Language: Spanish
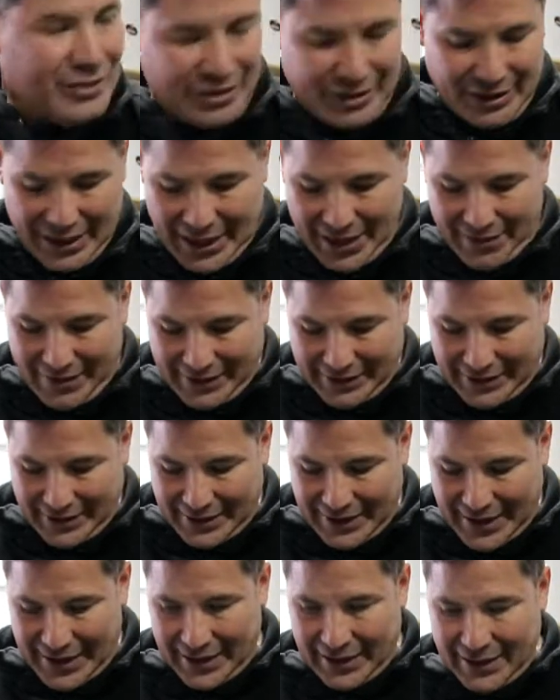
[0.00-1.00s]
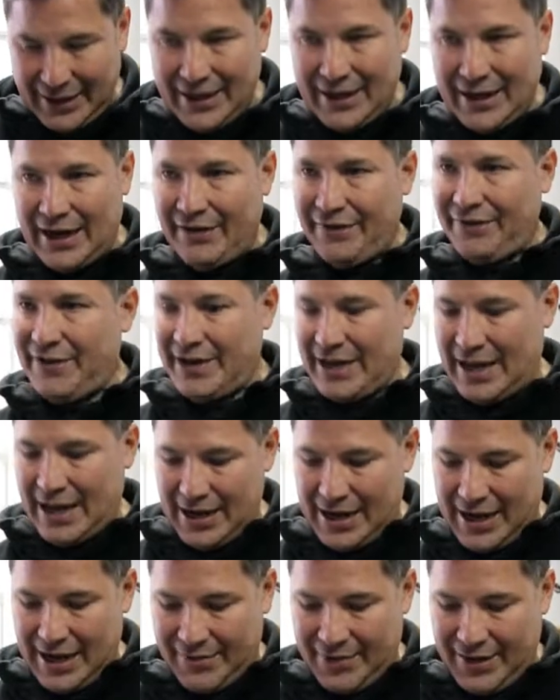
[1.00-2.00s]
Entonces él va a tender al
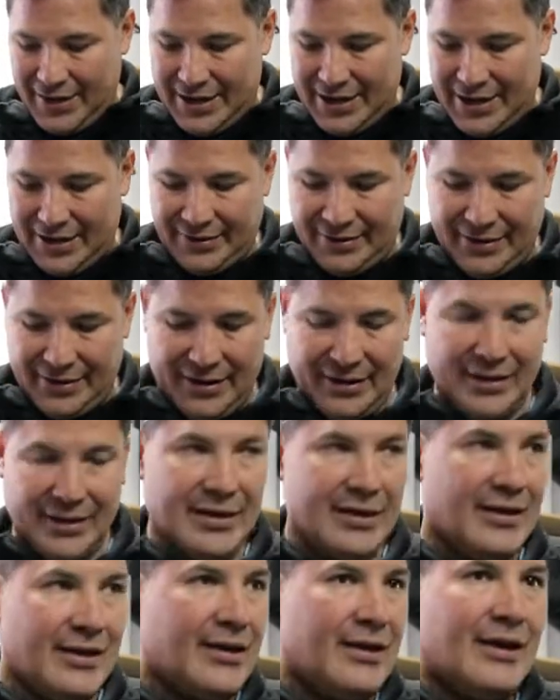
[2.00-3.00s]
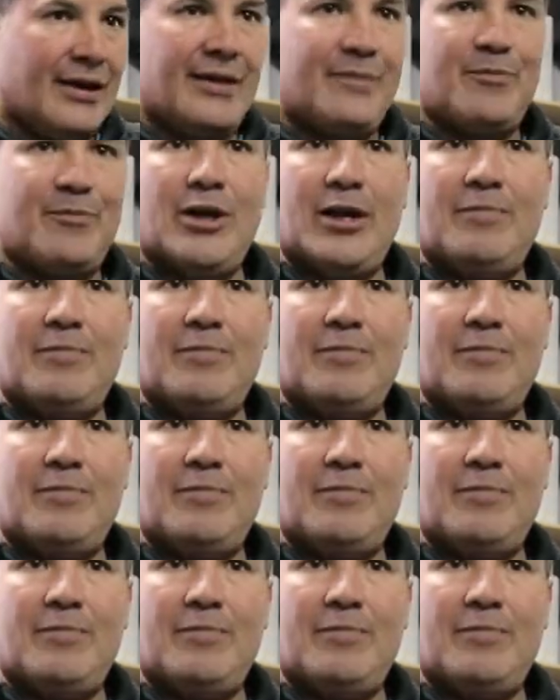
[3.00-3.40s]
final a venirse mm.